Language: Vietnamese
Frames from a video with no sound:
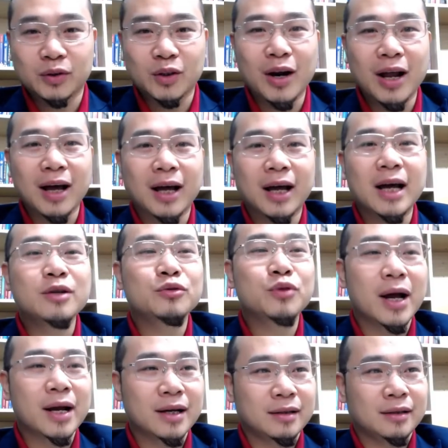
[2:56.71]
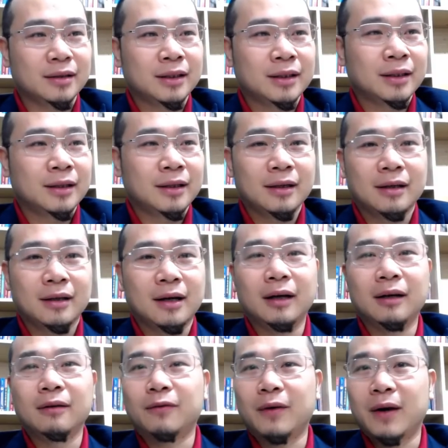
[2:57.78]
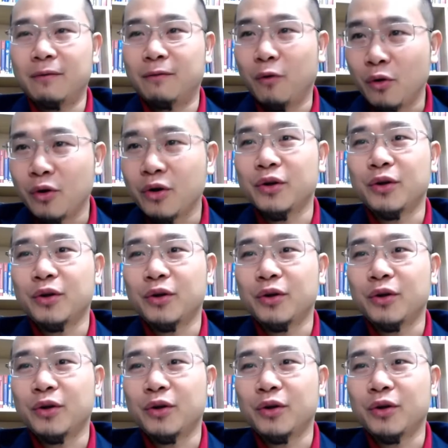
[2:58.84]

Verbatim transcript: đó là kinh doanh cần phải vui.